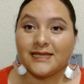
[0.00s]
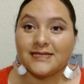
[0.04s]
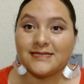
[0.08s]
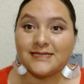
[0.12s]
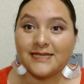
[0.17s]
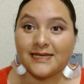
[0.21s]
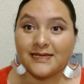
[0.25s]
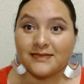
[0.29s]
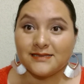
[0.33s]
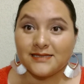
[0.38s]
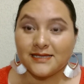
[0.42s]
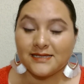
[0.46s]

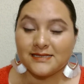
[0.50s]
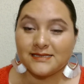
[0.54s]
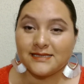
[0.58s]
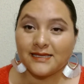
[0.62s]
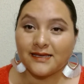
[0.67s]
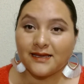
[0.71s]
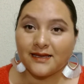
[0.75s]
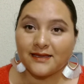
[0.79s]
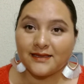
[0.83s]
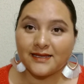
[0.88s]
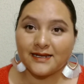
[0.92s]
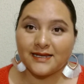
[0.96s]
hace a este
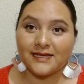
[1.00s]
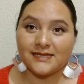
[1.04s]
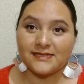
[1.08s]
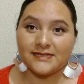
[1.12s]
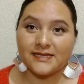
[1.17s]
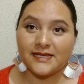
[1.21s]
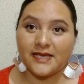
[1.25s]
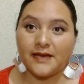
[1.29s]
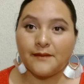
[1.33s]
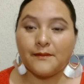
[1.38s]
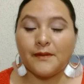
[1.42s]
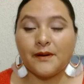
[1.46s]
canal que
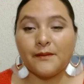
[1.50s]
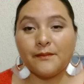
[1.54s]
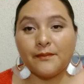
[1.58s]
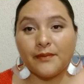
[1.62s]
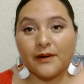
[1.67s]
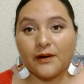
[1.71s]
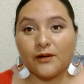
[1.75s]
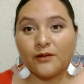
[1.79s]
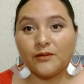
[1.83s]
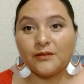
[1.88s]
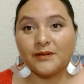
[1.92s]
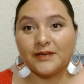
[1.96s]
se llama
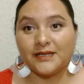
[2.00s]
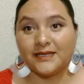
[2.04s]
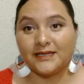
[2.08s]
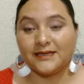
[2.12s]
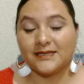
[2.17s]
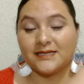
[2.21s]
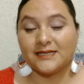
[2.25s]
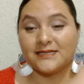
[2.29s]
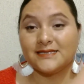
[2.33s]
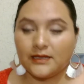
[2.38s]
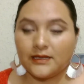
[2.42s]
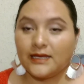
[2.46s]
Pau
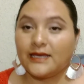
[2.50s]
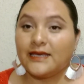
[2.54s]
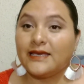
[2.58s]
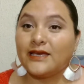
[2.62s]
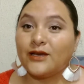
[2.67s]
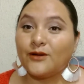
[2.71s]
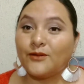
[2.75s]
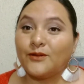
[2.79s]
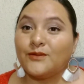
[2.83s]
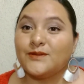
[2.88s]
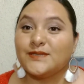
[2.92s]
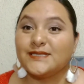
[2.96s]
Benítez. Y
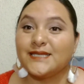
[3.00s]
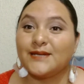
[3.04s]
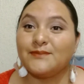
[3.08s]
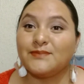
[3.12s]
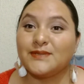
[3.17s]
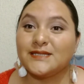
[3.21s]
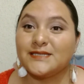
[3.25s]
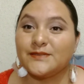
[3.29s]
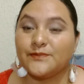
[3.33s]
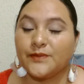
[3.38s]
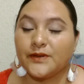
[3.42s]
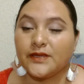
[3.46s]
como viste al
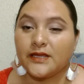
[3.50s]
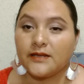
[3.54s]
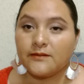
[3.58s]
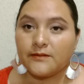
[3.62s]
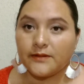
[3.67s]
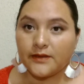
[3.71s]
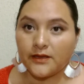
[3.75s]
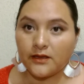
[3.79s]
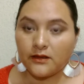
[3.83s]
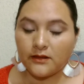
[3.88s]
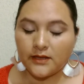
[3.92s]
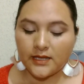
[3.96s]
principio del
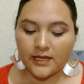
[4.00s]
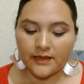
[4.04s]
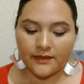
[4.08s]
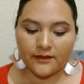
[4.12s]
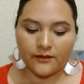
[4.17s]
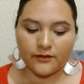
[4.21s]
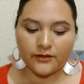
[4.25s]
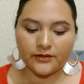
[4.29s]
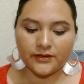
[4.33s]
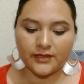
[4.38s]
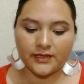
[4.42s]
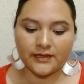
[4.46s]
video, el día de
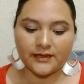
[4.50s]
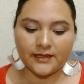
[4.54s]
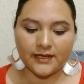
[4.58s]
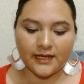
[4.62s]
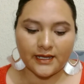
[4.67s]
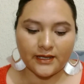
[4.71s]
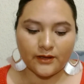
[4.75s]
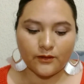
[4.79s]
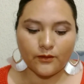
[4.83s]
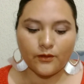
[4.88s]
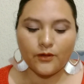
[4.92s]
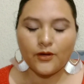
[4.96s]
hoy te
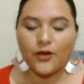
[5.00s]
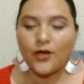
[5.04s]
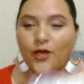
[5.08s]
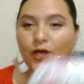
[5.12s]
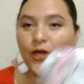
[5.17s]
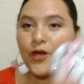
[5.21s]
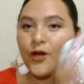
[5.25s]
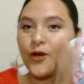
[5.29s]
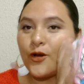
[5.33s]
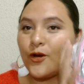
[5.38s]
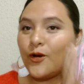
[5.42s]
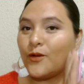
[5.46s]
traigo
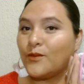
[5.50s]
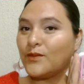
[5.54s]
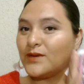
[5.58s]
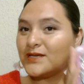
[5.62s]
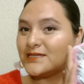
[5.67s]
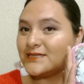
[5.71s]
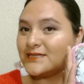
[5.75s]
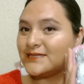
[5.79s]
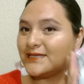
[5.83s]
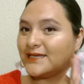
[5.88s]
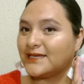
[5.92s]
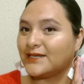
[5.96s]
cómo
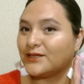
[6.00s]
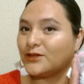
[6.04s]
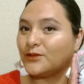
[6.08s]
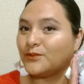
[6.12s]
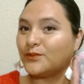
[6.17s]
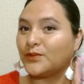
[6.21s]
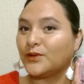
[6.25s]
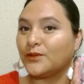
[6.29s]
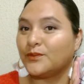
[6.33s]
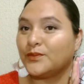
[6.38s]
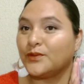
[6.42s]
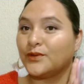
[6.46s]
hacer tu
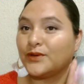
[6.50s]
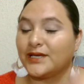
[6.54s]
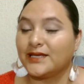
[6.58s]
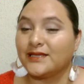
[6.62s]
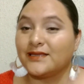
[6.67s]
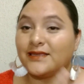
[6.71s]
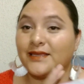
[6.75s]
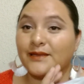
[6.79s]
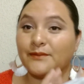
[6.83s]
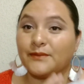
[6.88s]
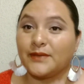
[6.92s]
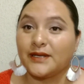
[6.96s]
propio
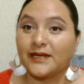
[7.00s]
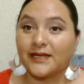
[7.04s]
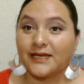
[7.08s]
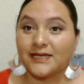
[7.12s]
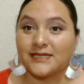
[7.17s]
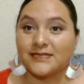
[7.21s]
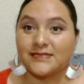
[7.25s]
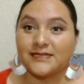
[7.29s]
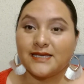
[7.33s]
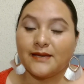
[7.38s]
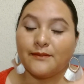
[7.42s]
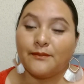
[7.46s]
kit de
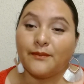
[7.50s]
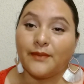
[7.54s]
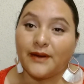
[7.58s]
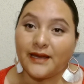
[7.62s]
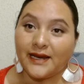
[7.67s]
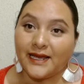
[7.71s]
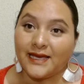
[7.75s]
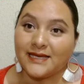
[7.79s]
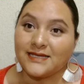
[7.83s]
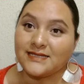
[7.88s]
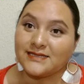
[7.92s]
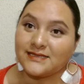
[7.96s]
emergencia
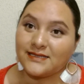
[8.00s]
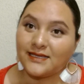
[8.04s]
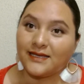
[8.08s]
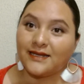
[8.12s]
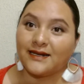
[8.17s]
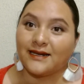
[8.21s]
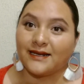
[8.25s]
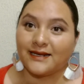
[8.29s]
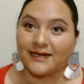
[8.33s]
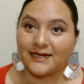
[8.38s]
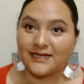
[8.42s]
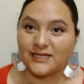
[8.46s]
para este
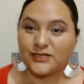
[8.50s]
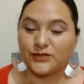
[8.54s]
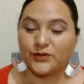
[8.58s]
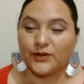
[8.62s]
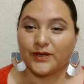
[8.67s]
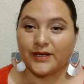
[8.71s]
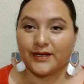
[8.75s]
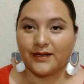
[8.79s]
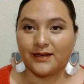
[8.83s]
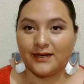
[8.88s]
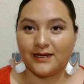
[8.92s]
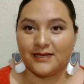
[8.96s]
regreso
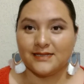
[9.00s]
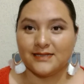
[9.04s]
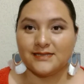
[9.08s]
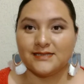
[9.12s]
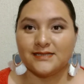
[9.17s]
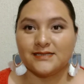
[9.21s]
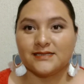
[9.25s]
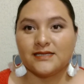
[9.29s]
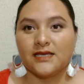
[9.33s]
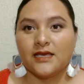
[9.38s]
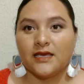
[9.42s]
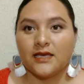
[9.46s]
a
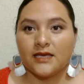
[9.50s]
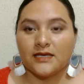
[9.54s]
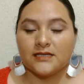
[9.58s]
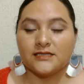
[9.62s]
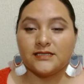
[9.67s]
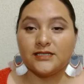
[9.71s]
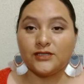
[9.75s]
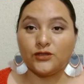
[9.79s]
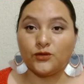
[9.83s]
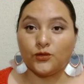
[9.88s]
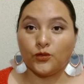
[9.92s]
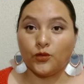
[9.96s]
clases.
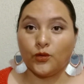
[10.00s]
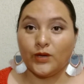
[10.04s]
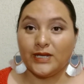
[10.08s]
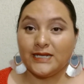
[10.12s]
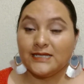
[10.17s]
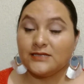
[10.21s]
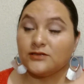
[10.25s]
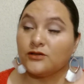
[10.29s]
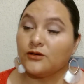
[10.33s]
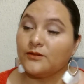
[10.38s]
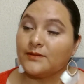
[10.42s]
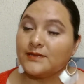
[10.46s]
Si tú
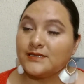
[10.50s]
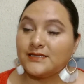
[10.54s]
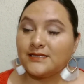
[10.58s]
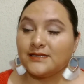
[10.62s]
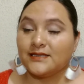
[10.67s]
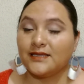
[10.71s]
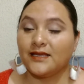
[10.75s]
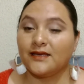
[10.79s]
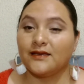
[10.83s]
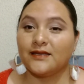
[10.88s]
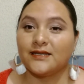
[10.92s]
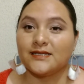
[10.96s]
eres
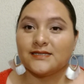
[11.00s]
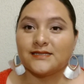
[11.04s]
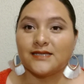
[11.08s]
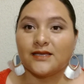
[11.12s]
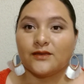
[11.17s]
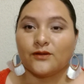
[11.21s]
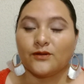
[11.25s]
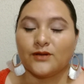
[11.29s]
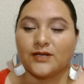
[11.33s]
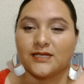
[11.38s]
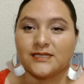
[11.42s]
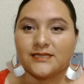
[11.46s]
jovencita, eres
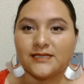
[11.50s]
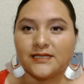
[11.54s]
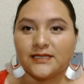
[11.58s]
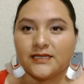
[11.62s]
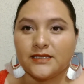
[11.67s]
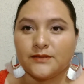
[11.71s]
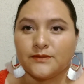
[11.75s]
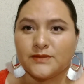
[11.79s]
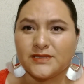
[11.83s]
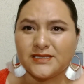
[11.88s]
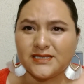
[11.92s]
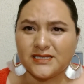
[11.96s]

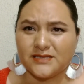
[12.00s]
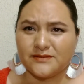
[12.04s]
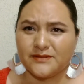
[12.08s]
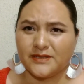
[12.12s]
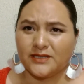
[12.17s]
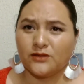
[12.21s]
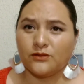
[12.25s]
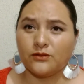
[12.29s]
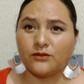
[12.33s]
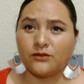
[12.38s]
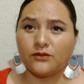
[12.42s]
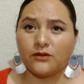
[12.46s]
adolescente y me estás
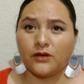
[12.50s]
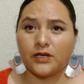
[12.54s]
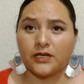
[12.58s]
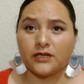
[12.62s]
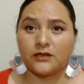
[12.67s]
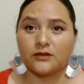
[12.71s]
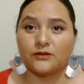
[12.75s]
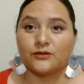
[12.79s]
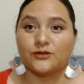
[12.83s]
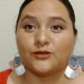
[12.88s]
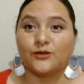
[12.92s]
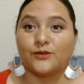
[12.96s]
viendo, o
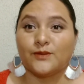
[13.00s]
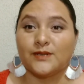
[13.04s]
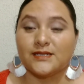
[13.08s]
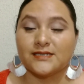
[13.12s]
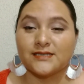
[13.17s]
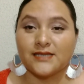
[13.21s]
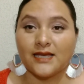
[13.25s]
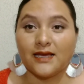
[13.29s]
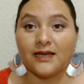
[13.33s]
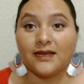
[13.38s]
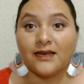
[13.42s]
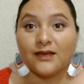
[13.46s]
incluso
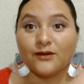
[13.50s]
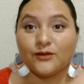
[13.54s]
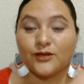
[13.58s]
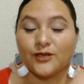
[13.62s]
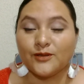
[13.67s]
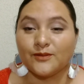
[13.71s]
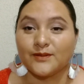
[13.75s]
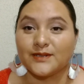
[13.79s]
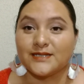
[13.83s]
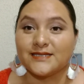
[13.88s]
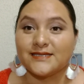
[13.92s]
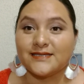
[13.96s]
vas a la
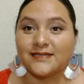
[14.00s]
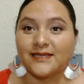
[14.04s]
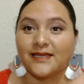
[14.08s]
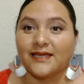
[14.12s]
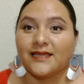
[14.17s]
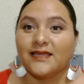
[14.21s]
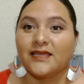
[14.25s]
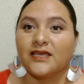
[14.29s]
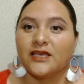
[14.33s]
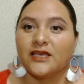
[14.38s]
universidad,